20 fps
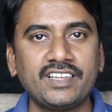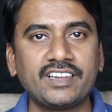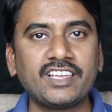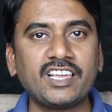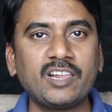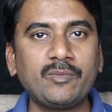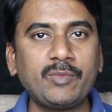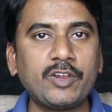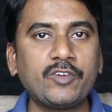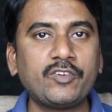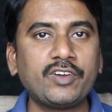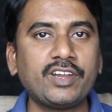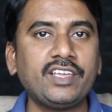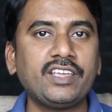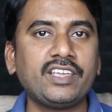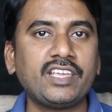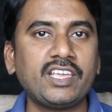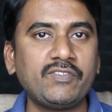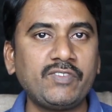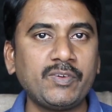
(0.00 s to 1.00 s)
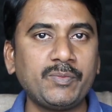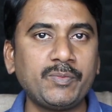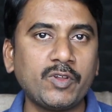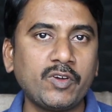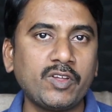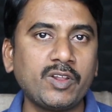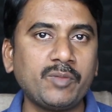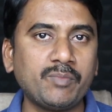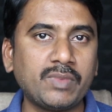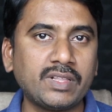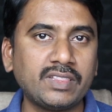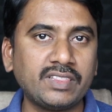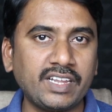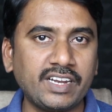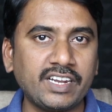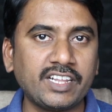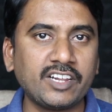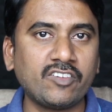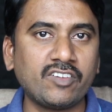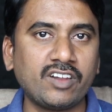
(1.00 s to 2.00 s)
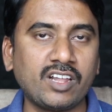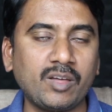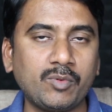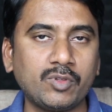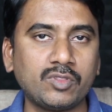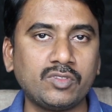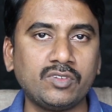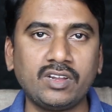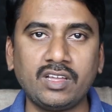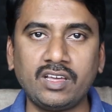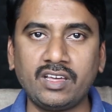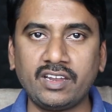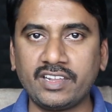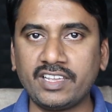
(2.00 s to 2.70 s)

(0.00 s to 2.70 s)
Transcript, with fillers: రియల్మీ నుండి ఈ ఫిబ్రవరి మంత్ ఎండింగ్లో రాబోతున్న